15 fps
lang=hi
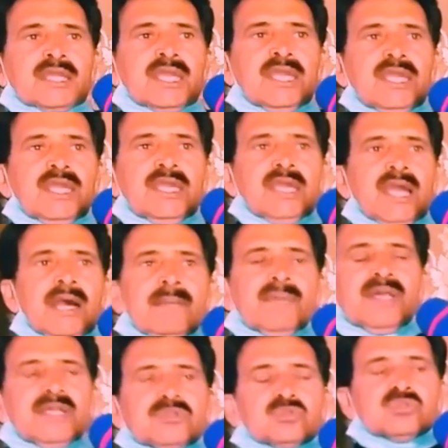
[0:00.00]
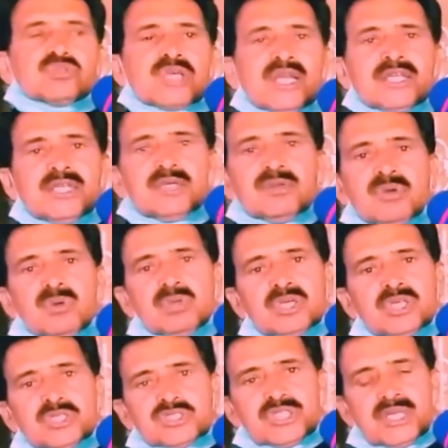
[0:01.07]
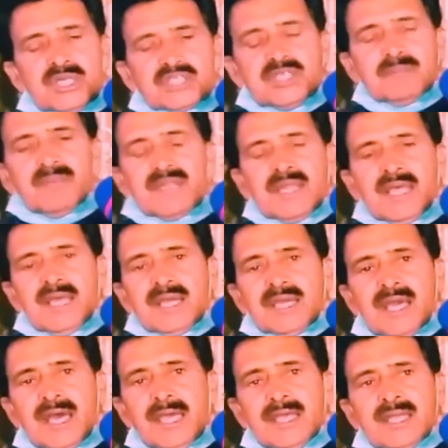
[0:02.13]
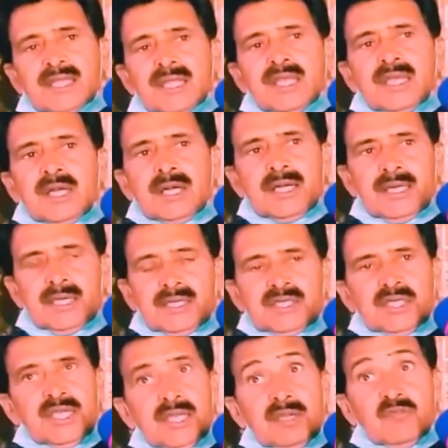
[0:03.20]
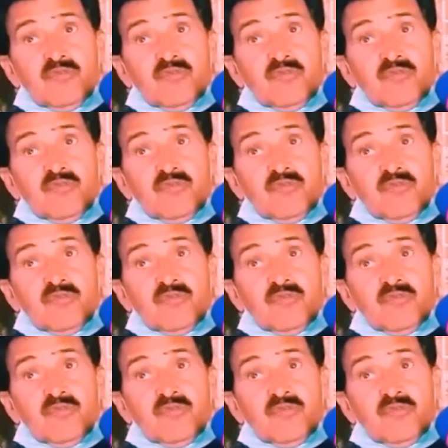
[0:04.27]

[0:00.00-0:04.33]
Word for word: कि हमारी सोसाइटी को इस तरह से बनाया गया है ये